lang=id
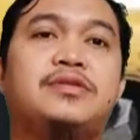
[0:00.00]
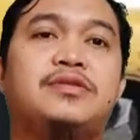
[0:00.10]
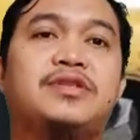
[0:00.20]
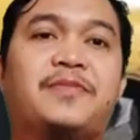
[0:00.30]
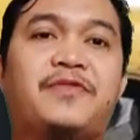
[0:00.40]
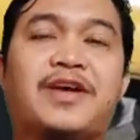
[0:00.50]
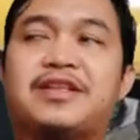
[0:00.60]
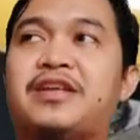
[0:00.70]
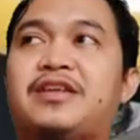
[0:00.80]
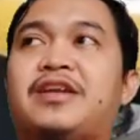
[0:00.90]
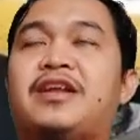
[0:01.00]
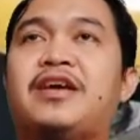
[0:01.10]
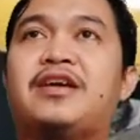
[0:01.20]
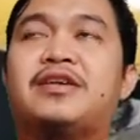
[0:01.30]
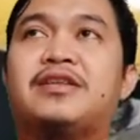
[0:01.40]
Tapi faktanya
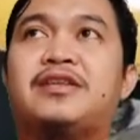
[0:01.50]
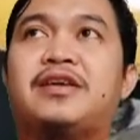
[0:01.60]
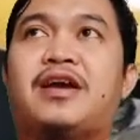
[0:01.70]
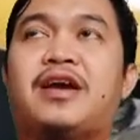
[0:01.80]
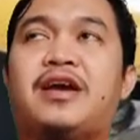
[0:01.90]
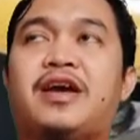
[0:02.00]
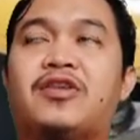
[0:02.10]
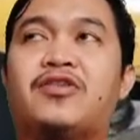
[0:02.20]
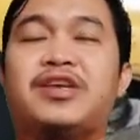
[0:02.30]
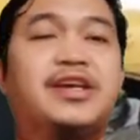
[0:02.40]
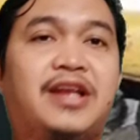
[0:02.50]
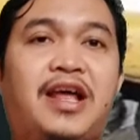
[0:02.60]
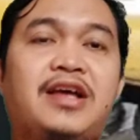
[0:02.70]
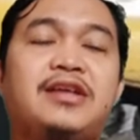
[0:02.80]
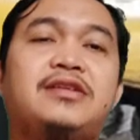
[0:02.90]
adalah ketika errornya
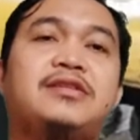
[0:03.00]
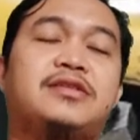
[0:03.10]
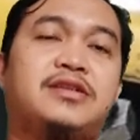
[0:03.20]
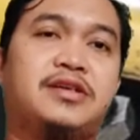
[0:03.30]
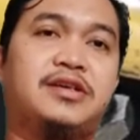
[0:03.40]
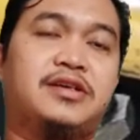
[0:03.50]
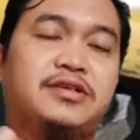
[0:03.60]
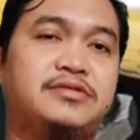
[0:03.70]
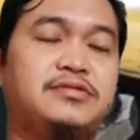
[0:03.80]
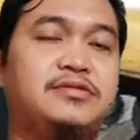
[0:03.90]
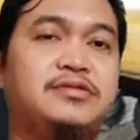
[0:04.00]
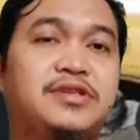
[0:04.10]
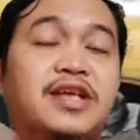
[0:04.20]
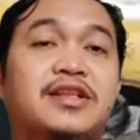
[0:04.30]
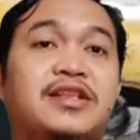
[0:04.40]
hilang, uh,
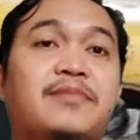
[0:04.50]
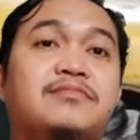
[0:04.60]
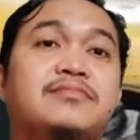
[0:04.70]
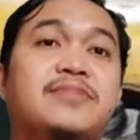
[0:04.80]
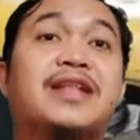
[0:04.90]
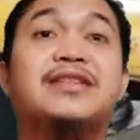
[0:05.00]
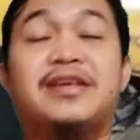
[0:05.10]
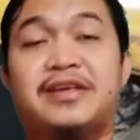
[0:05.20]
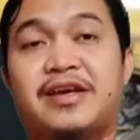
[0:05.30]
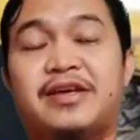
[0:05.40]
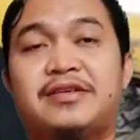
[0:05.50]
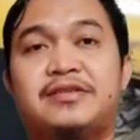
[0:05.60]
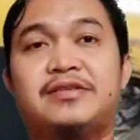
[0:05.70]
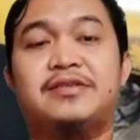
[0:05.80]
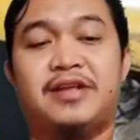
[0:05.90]
dia tetap hunting ya,
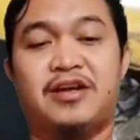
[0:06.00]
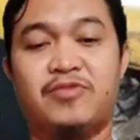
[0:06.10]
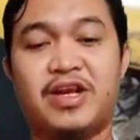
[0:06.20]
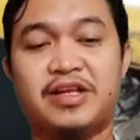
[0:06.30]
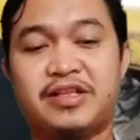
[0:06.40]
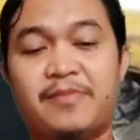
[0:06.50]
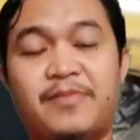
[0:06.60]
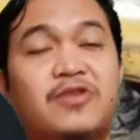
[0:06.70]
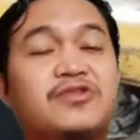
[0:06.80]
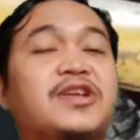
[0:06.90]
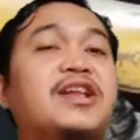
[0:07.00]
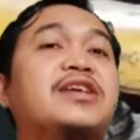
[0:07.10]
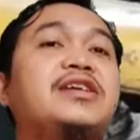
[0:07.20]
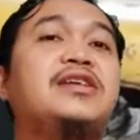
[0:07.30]
Nah, kemudian kita menelusuri lagi